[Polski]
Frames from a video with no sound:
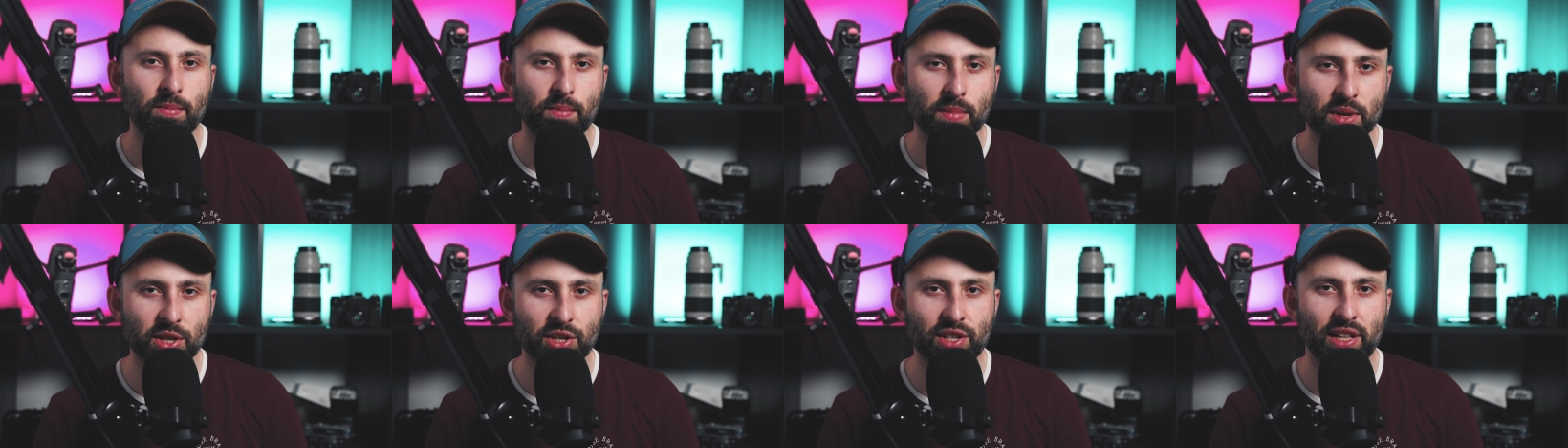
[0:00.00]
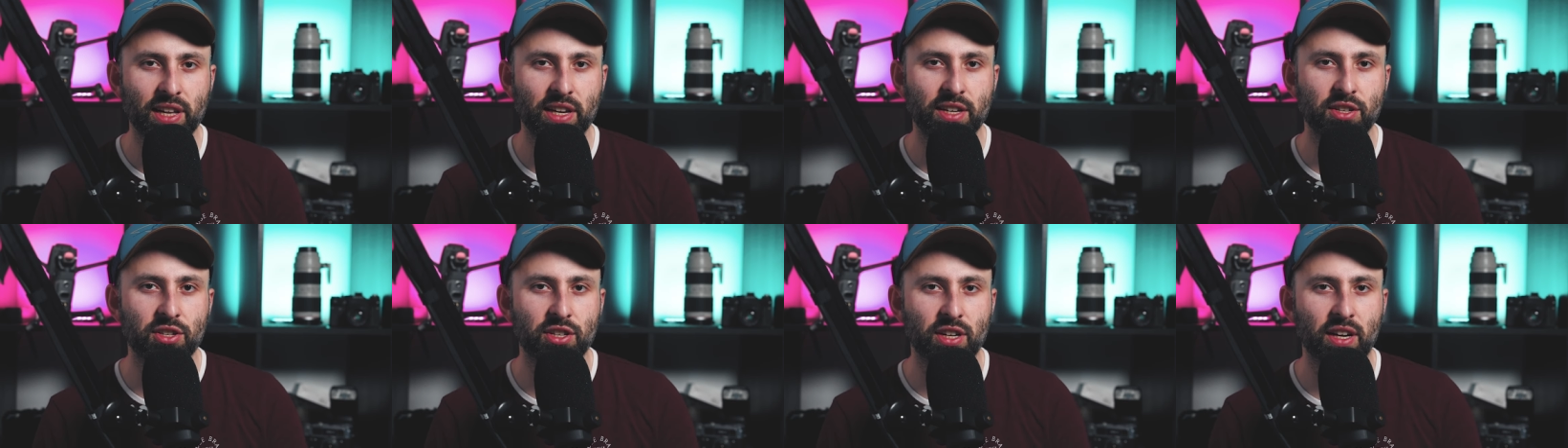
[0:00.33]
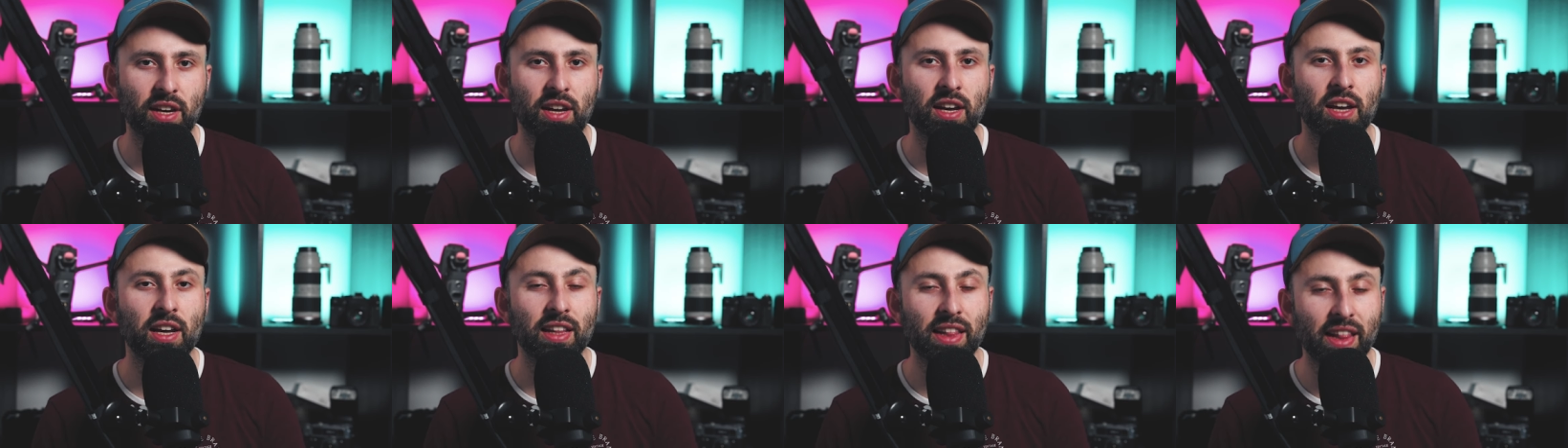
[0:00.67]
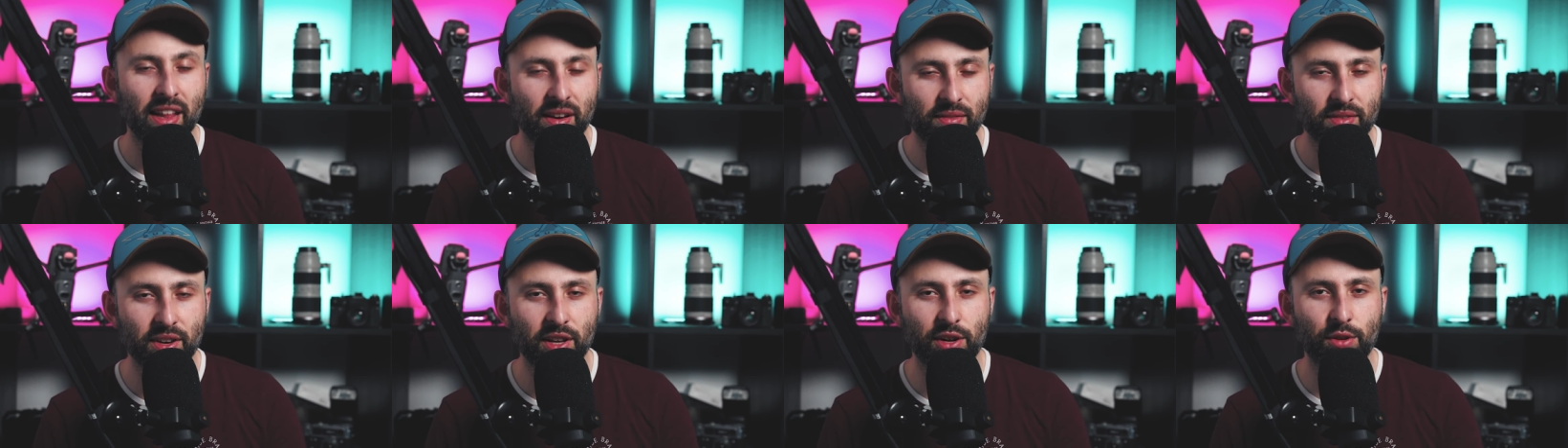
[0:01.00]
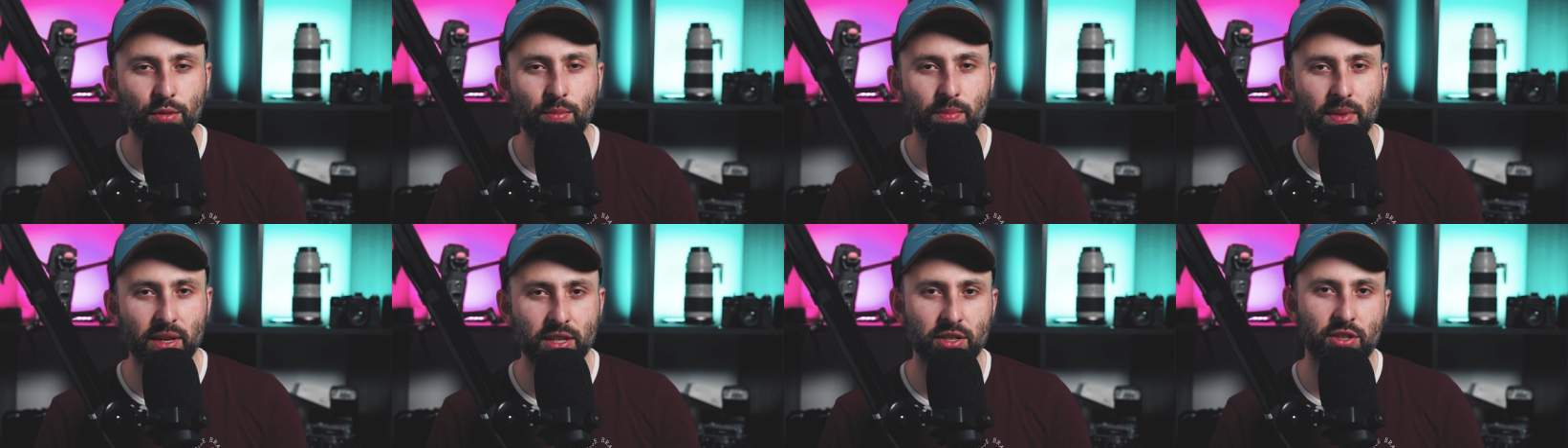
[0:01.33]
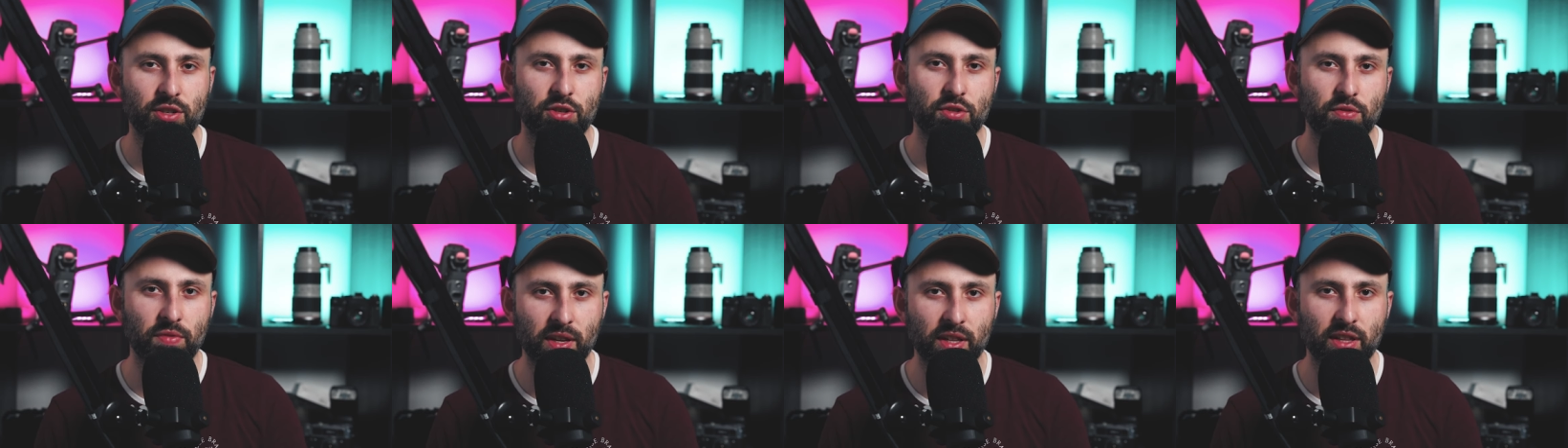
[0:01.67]
myślę, że dla wielu
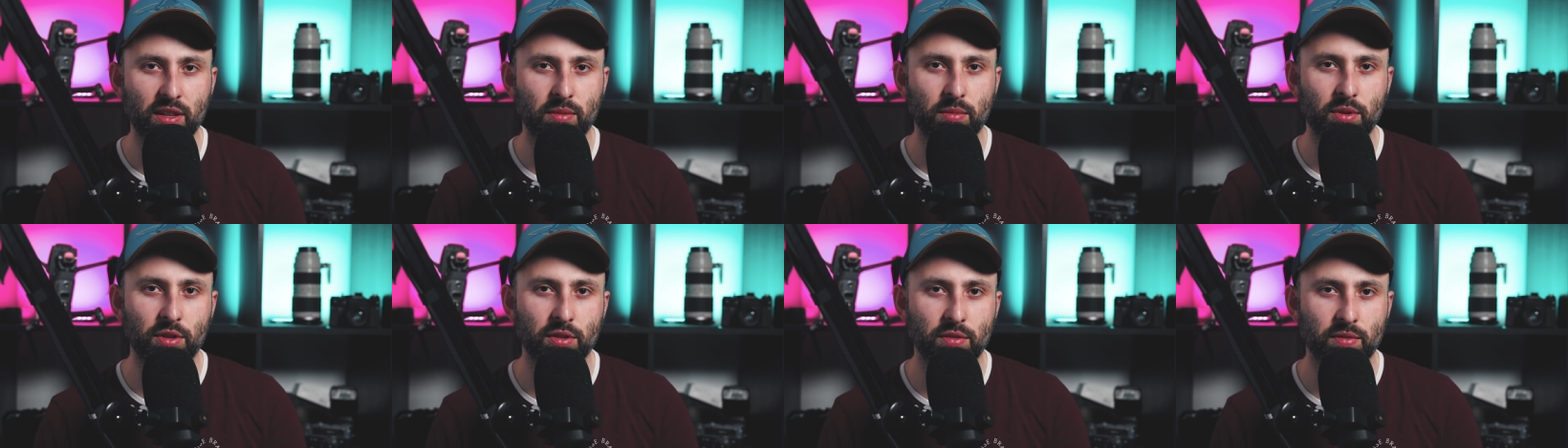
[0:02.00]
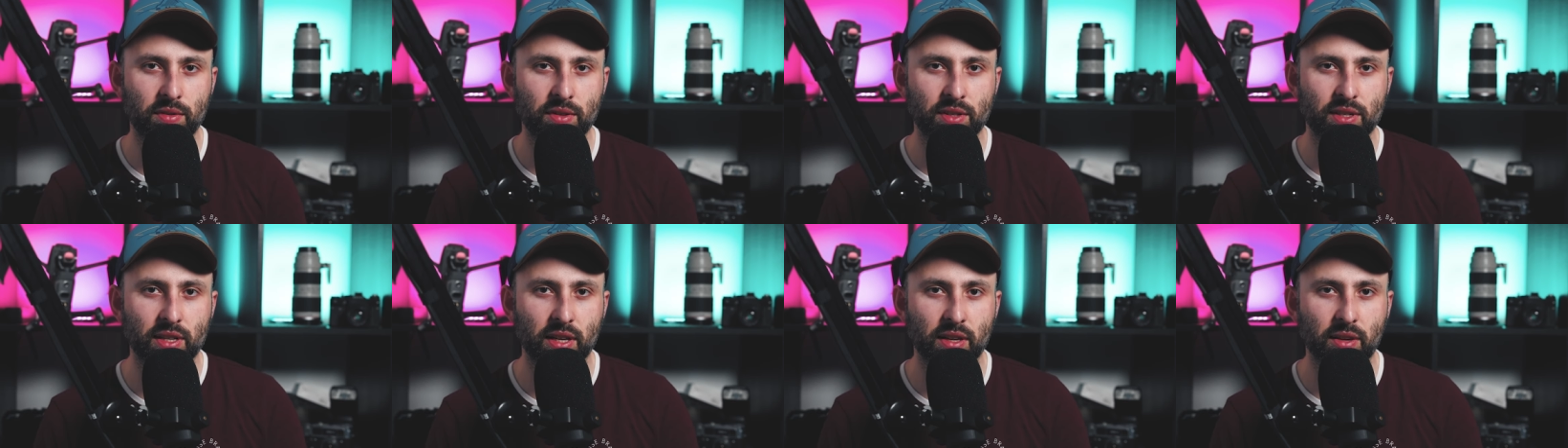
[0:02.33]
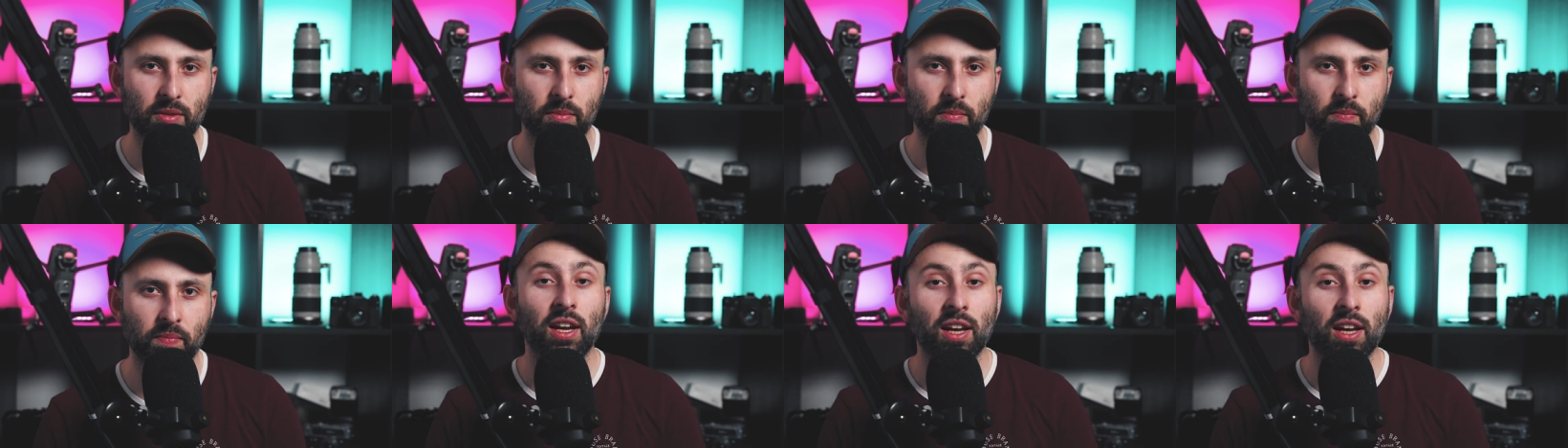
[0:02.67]
będzie świetnym rozwiązaniem.